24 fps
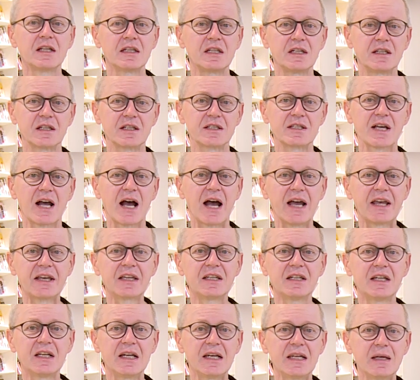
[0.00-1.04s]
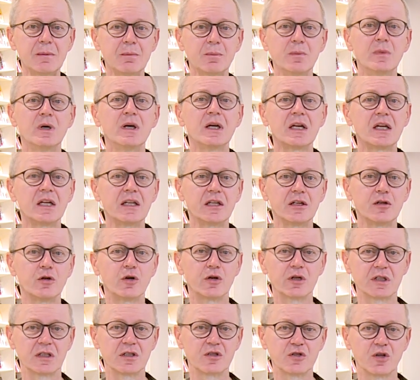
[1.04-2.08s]
die das eigene Leben in den
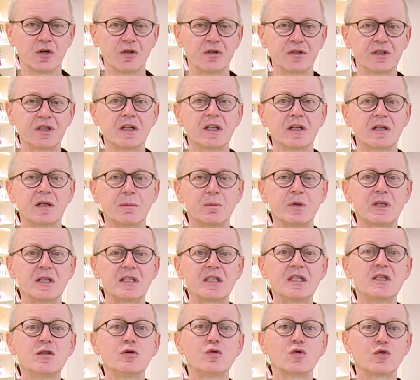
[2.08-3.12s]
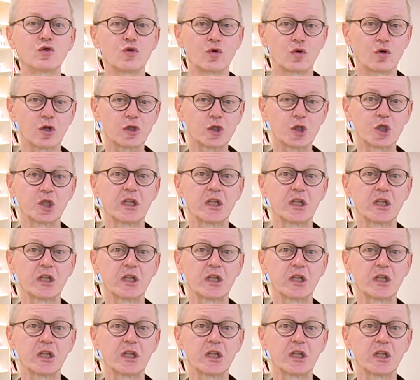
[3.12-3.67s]
Horizont der Beziehung zu Gott